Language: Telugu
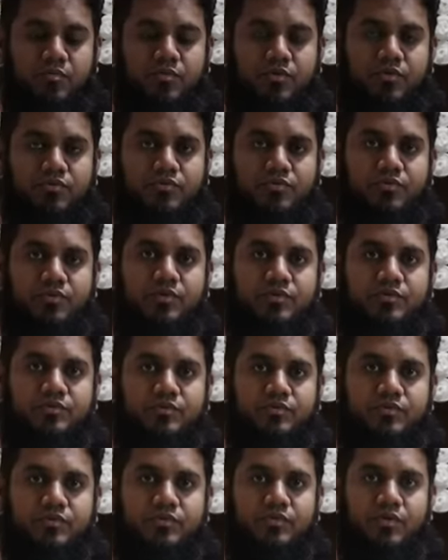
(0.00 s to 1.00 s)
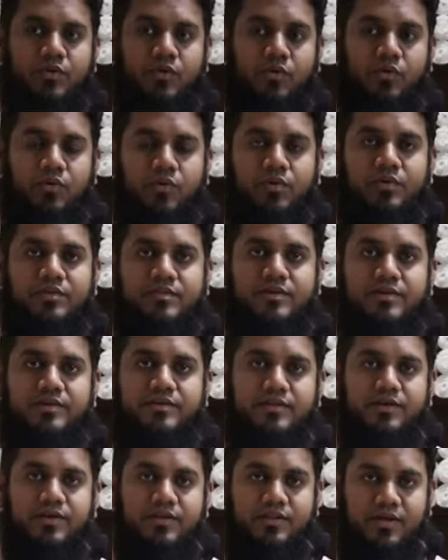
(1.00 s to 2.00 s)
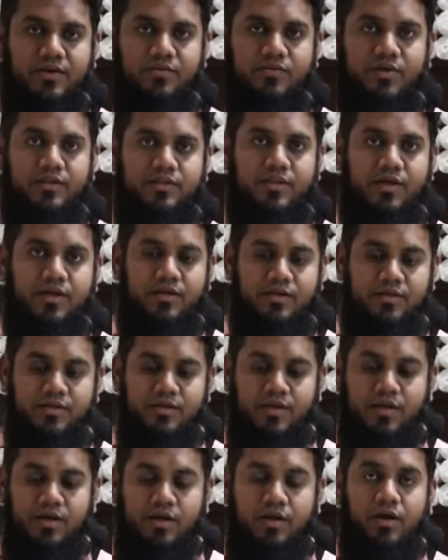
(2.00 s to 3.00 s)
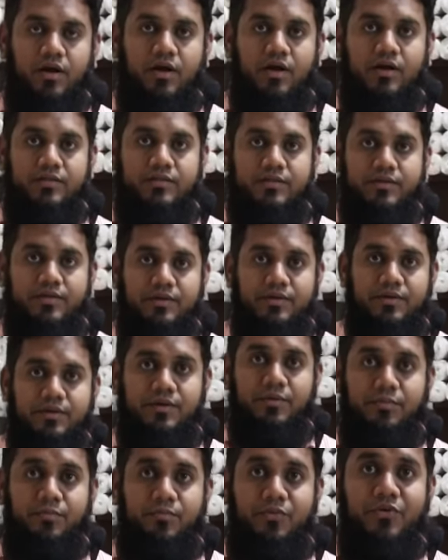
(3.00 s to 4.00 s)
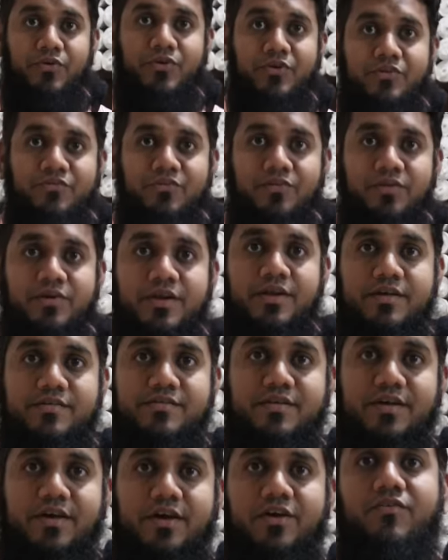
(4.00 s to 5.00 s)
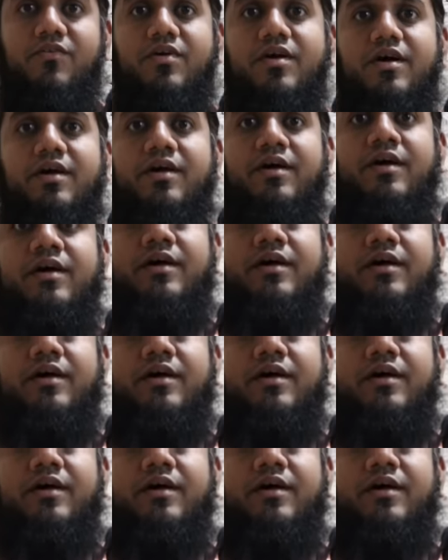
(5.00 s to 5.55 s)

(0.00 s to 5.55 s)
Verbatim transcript: మీరు చూడవచ్చు రోల్ తీసిన తర్వాత అది బ్యూటిఫుల్నెస్ ఎక్కువగా